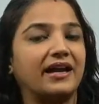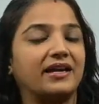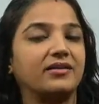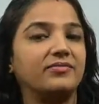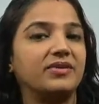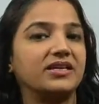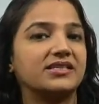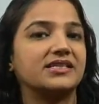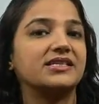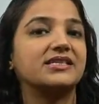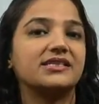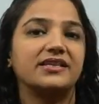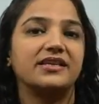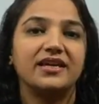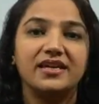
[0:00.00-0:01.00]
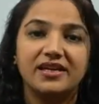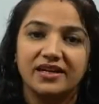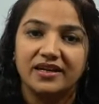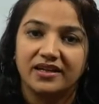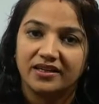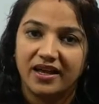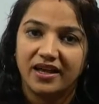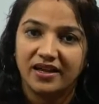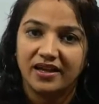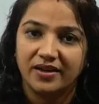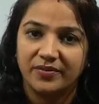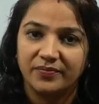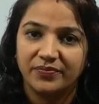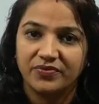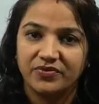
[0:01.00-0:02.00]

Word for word: एटम एग्जिस्ट नहीं करता है